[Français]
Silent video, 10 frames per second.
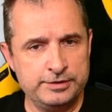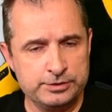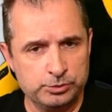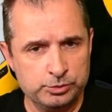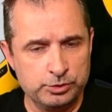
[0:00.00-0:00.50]

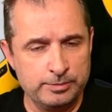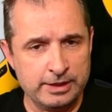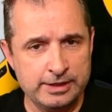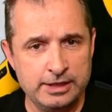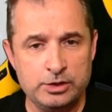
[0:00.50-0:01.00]
sans doute
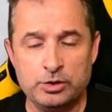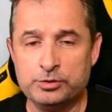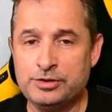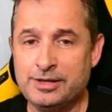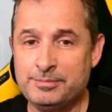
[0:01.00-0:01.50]
remarqué,
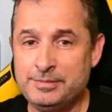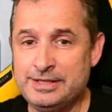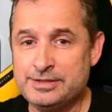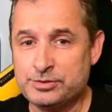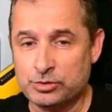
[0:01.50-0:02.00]
lors de la
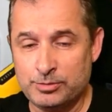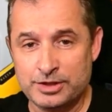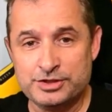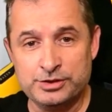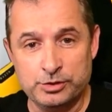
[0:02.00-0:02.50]
mise sur le
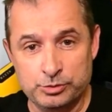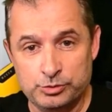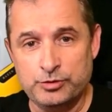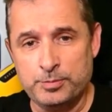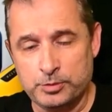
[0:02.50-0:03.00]
marché d'un
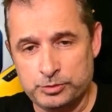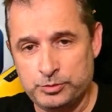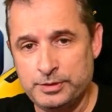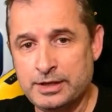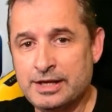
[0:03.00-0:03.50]
nouveau
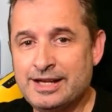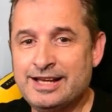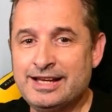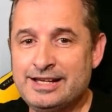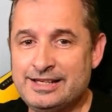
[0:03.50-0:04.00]
produit,
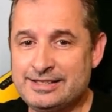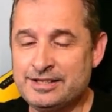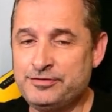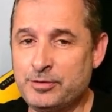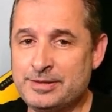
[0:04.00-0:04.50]
les
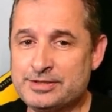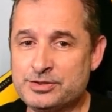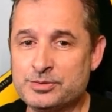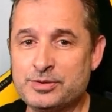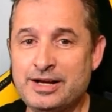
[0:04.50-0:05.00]

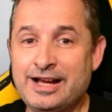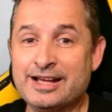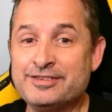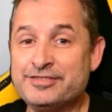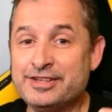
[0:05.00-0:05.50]
informations à
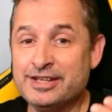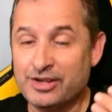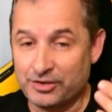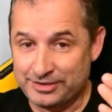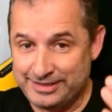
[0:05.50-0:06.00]
arriver
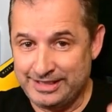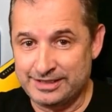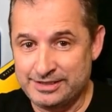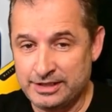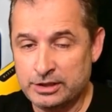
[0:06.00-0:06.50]
en
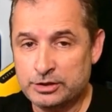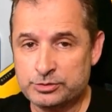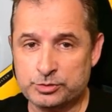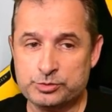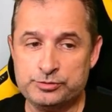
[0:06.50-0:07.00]
dernier
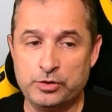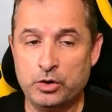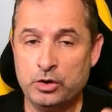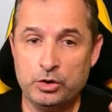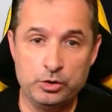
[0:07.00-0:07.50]
sont
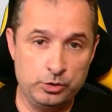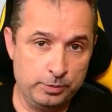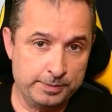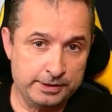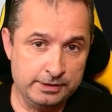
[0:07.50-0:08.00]
souvent
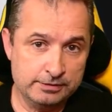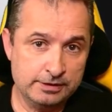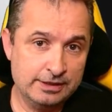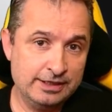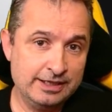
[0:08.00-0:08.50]
le prix
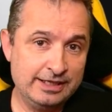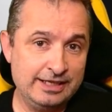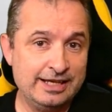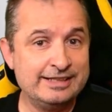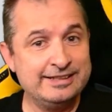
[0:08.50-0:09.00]

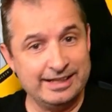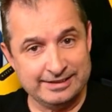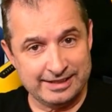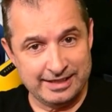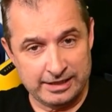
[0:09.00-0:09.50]
et la
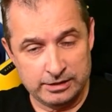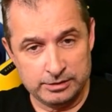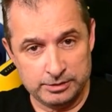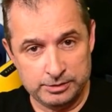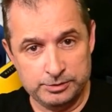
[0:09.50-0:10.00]
date réelle
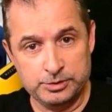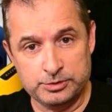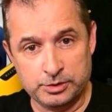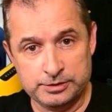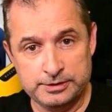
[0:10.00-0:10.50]
de
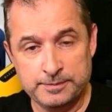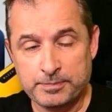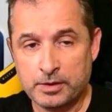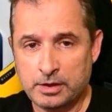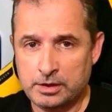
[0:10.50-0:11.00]
sortie.
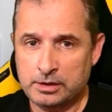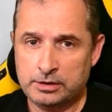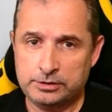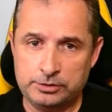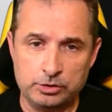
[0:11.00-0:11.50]

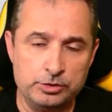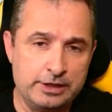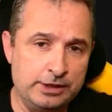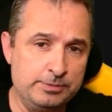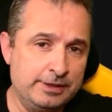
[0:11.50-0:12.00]
Dans le
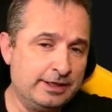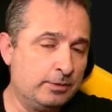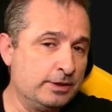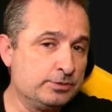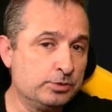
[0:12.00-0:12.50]
cas du
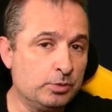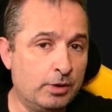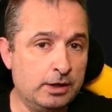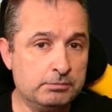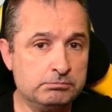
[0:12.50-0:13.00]
MetaQuest 3,